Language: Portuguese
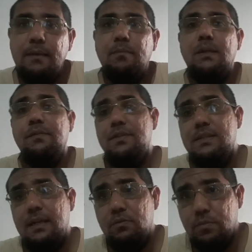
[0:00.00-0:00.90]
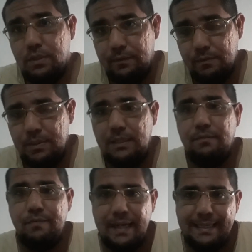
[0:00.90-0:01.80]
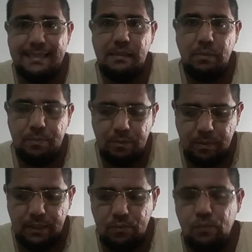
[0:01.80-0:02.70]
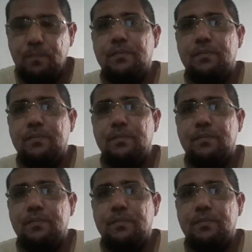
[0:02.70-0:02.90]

beneficiário do Bolsa Família vai receber primeiro